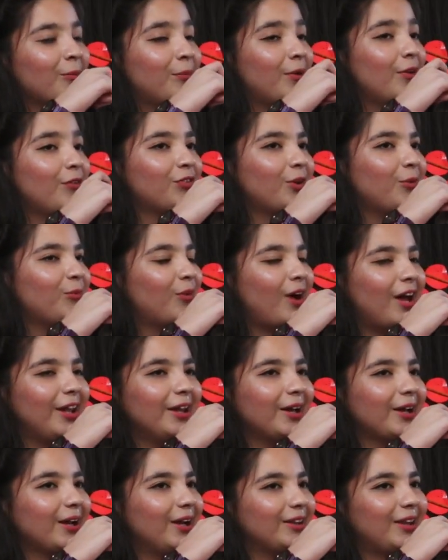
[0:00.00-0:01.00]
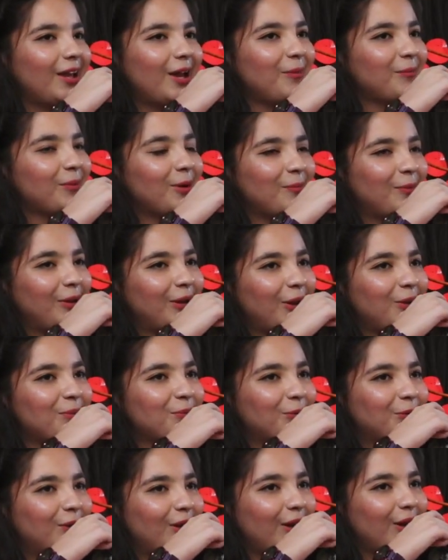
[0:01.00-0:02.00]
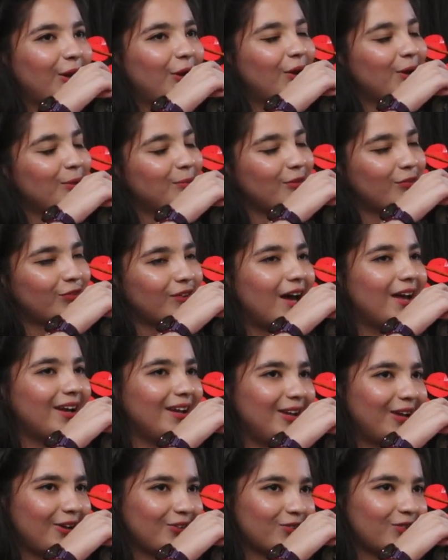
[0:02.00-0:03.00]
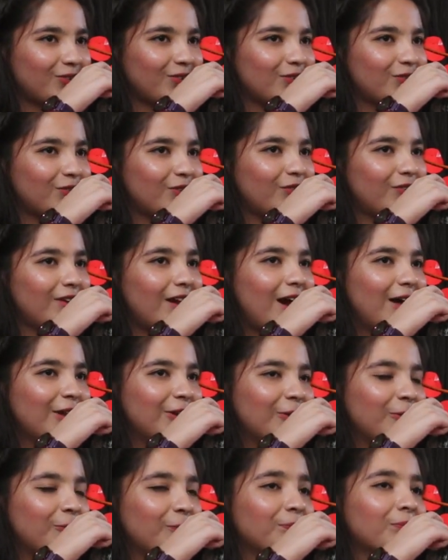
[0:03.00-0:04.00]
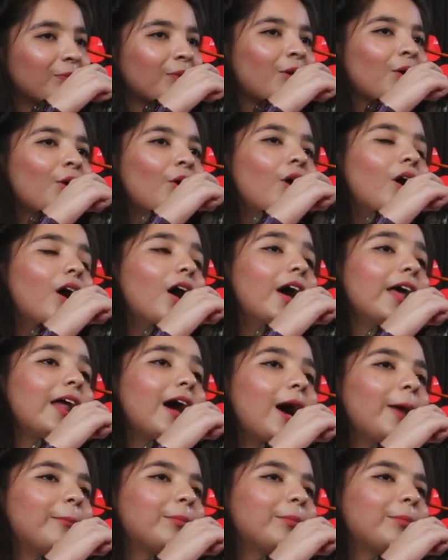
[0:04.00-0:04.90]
मिस हम वादा करते हैं हम कभी नहीं भूलेंगे और हमें सारे लेक्चर्स अच्छे से याद हैं और